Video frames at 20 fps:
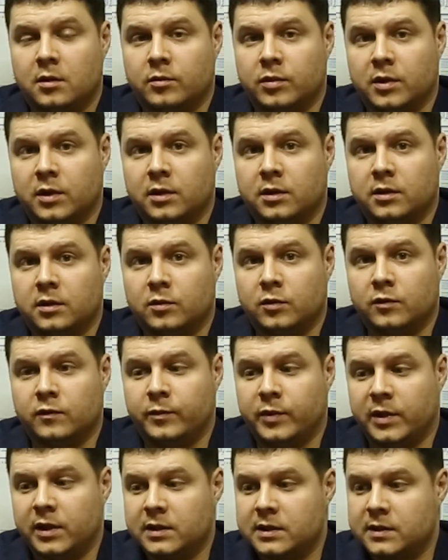Поэтому,
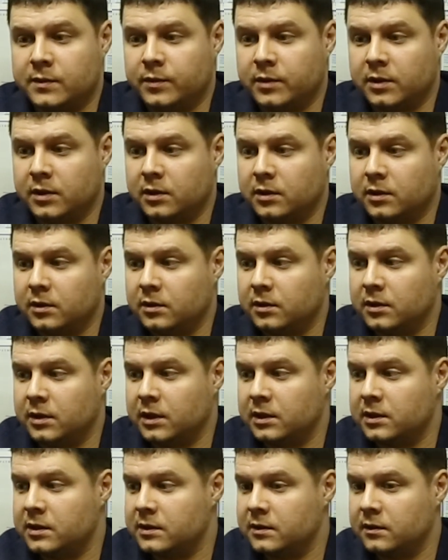в принципе,
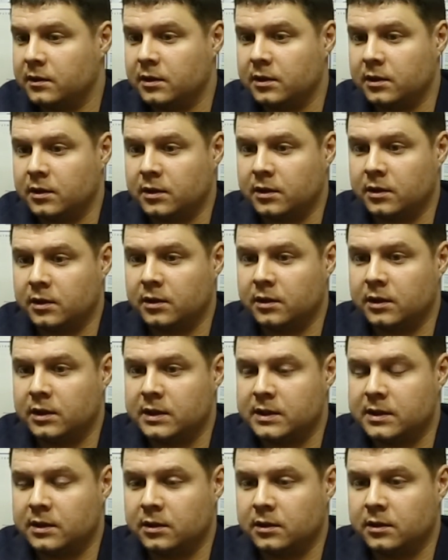да, действительно,
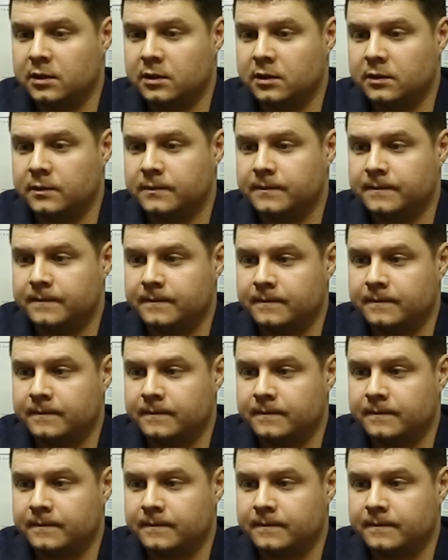если